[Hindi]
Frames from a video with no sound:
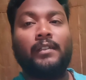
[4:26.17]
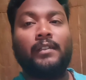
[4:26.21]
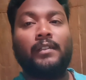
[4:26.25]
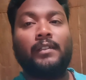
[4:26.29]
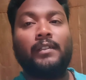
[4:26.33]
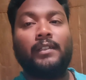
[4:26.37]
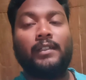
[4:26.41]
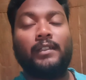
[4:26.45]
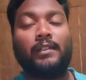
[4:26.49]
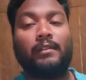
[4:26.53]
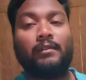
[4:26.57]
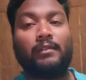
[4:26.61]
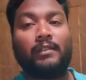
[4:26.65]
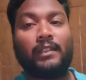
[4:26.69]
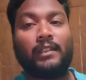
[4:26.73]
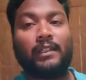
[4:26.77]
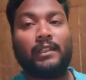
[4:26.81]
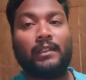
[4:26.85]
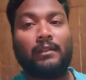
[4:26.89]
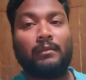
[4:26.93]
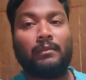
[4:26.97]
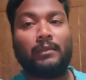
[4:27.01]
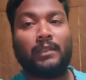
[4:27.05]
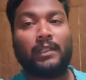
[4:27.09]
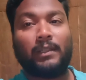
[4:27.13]
क्योंकि ना
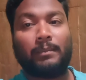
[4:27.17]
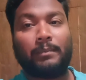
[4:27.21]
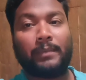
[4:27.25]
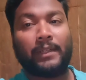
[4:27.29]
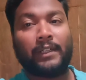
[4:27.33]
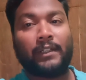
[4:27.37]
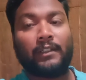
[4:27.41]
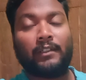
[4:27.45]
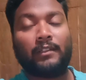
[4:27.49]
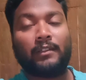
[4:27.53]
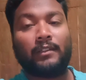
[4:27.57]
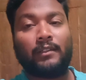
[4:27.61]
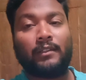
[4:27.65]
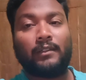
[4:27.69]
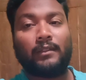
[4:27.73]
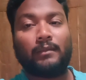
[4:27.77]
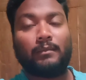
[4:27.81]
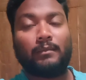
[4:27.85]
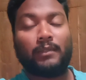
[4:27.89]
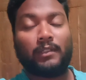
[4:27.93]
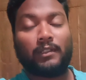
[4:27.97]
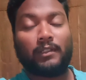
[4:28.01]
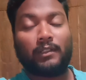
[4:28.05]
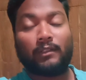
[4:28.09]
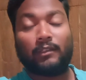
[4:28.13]
मेरा पेट
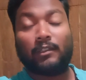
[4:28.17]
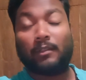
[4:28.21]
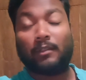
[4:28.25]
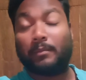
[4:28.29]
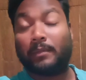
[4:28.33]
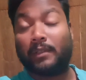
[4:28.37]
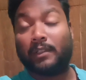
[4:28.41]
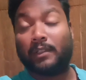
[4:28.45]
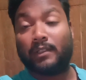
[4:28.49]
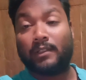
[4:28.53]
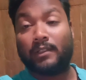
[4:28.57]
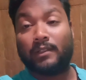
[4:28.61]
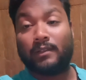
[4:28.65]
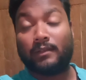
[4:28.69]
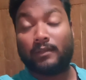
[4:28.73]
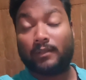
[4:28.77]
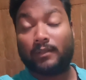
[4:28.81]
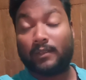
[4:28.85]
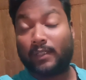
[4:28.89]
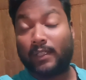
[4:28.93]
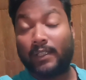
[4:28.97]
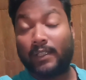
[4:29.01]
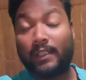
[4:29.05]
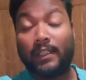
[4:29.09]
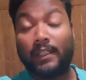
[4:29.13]
मतलब तबीयत
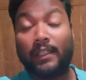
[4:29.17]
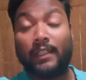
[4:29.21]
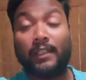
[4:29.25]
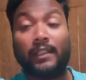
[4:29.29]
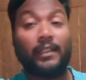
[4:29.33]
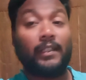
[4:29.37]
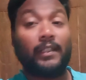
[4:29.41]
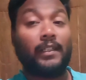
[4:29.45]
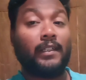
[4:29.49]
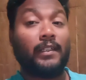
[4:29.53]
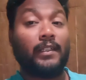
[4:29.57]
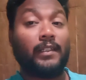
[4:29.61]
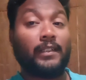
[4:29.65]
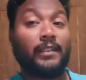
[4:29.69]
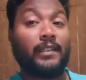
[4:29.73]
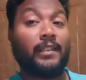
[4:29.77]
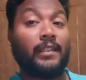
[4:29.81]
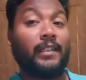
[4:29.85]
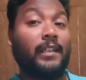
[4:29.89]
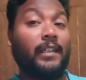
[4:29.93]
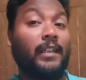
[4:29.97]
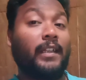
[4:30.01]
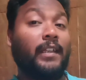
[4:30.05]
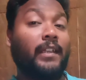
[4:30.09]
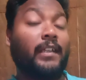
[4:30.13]
सही नहीं है इसलिए
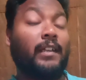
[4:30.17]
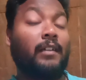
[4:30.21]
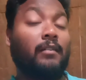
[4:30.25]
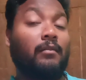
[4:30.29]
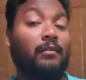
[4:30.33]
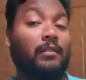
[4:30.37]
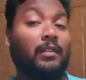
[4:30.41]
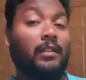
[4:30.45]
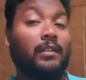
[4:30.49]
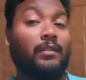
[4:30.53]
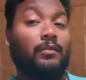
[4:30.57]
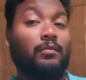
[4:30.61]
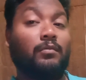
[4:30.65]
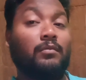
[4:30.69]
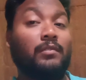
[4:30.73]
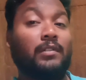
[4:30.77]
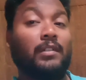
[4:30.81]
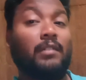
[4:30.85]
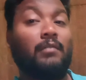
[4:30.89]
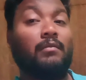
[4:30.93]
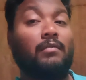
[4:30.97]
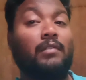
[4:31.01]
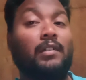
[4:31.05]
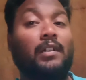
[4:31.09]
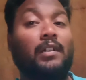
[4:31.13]
नहीं खाऊंगा सो जाऊंगा